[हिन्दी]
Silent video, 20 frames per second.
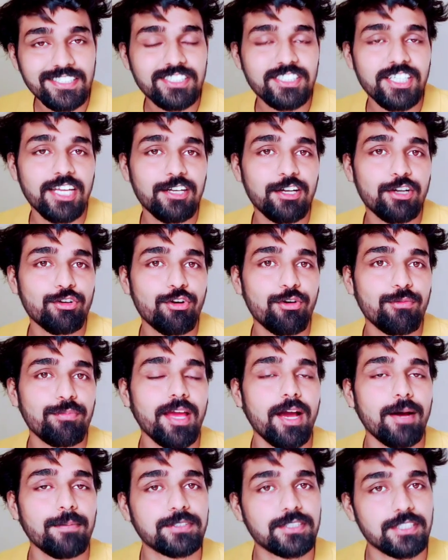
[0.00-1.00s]
इस चैनल को
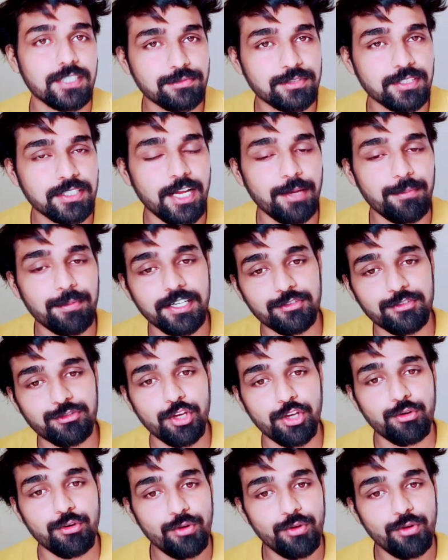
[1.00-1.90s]
भी आप सब्सक्राइब करते